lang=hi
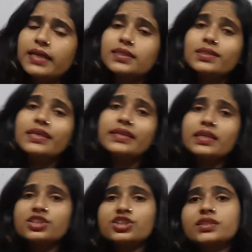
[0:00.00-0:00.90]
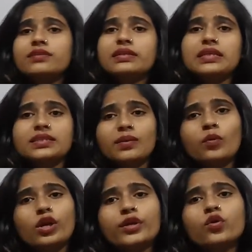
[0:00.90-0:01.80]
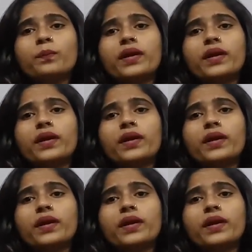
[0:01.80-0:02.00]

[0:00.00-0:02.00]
ऐसा सेंटर जिसकी वजह से मॉलिक्यूल